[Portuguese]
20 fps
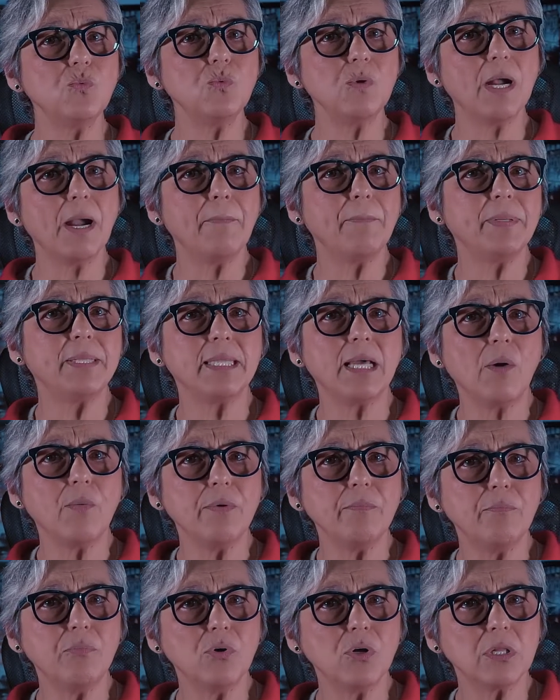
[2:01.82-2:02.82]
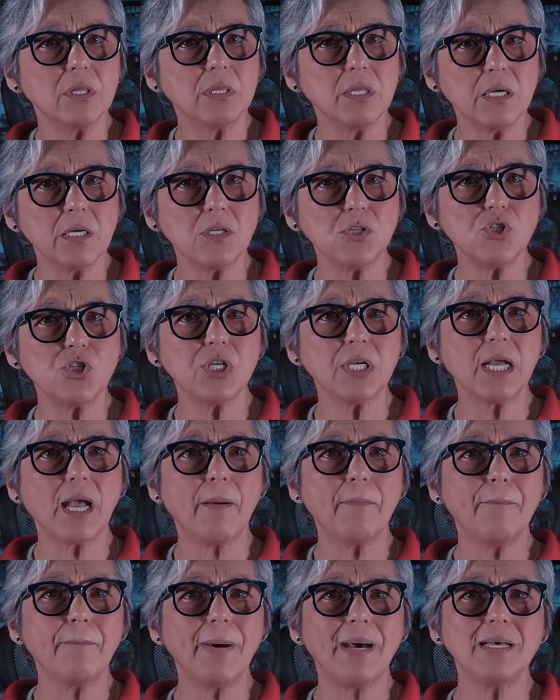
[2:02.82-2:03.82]
um capital importante e
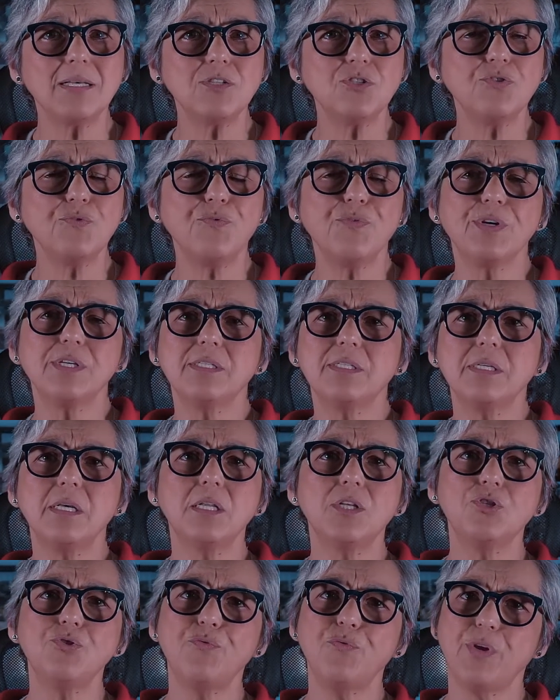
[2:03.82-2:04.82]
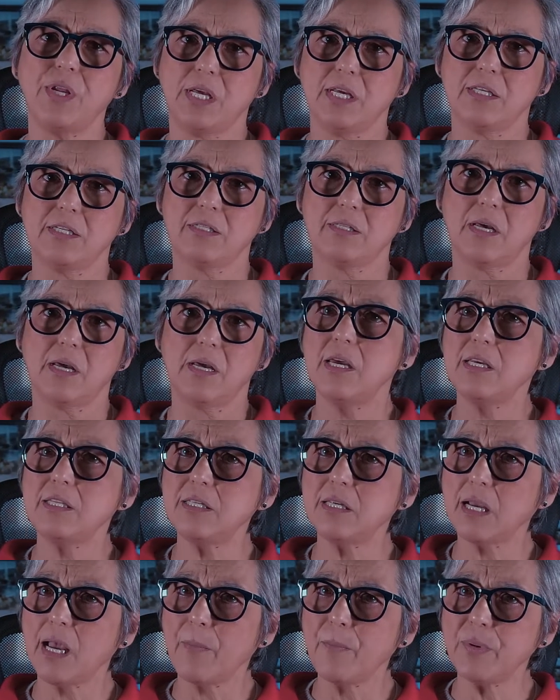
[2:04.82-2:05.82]
capaz de fazer a diferença.
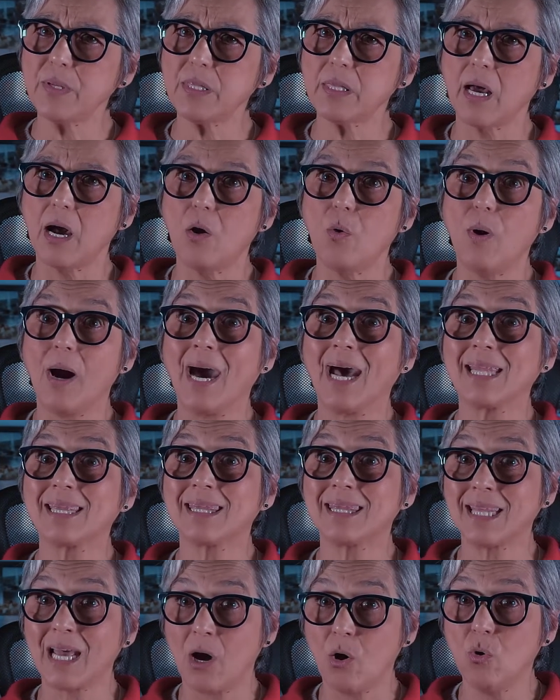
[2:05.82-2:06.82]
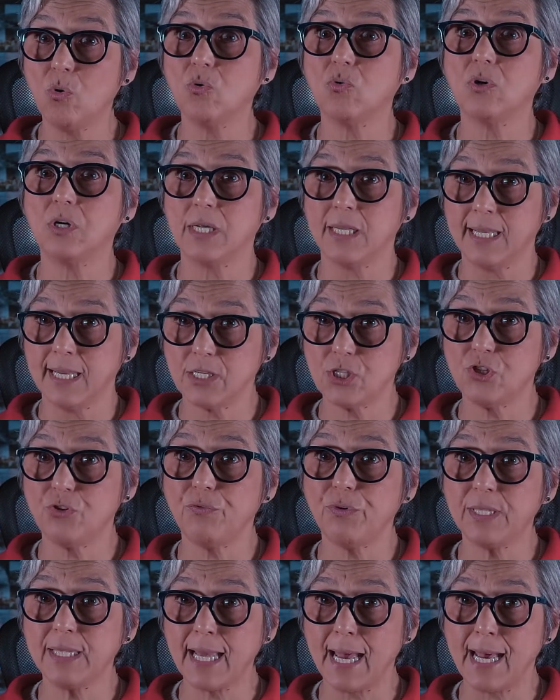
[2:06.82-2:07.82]
Esse capital, a tal
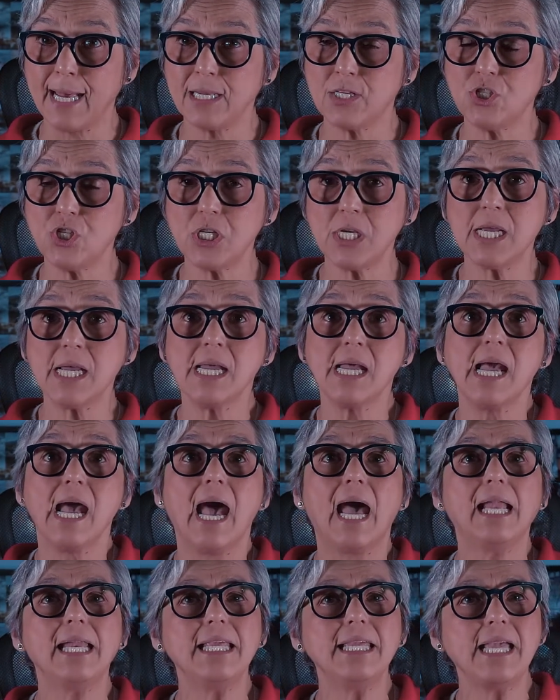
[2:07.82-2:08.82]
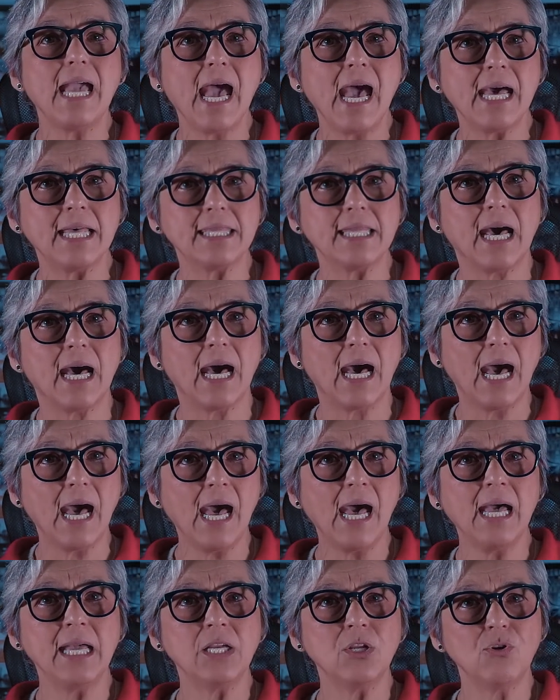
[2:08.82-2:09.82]
criatividade, alinhada
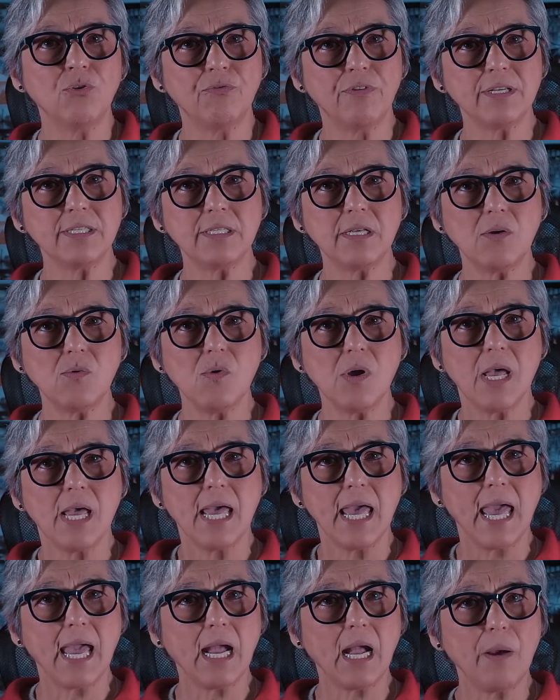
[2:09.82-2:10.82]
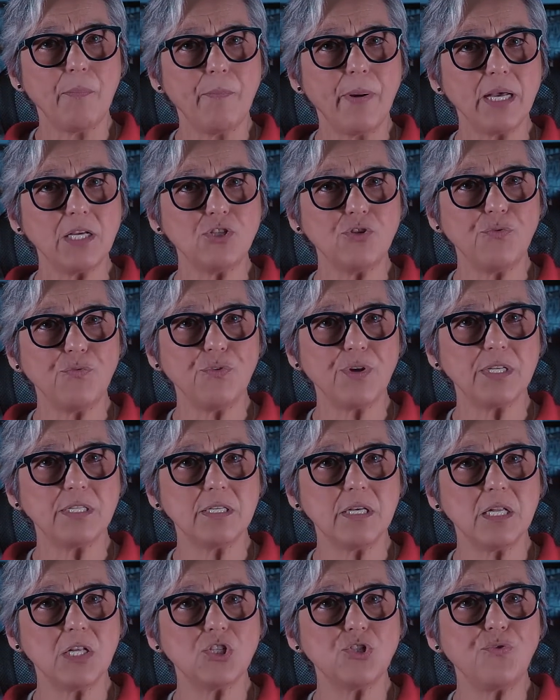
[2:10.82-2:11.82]
à inovação, é capaz de fazer
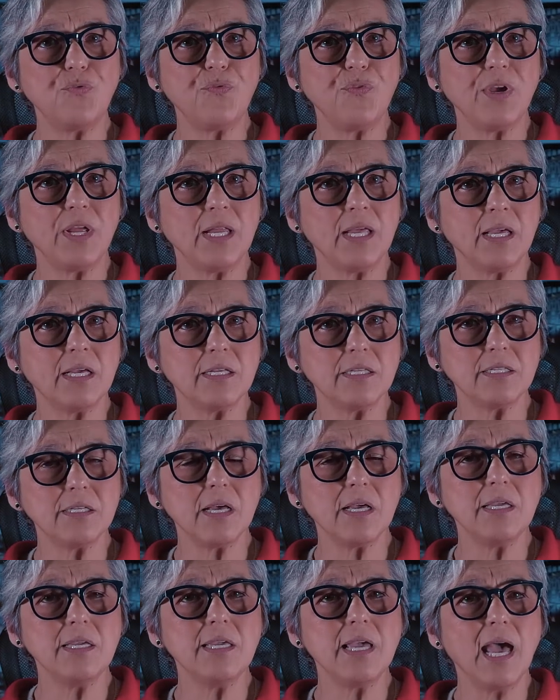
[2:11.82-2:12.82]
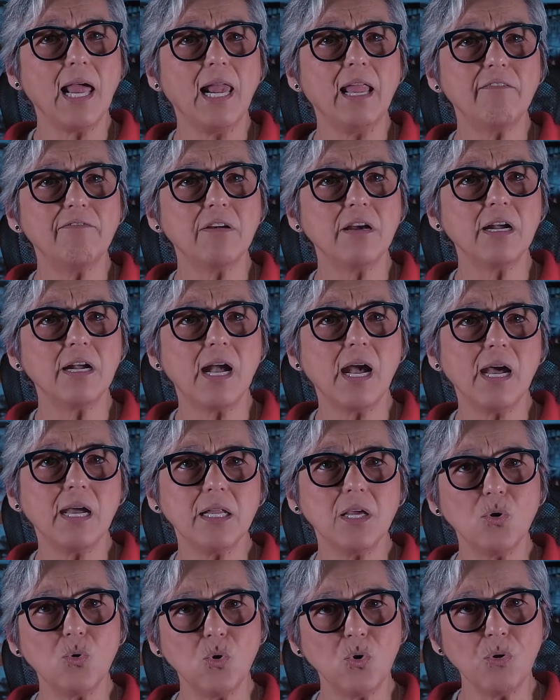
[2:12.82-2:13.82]
fazer a diferença e alavancar
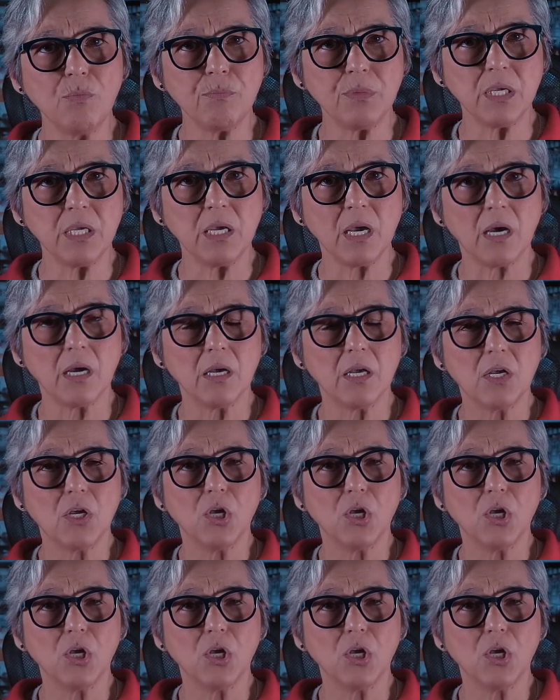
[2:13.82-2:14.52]
a economia.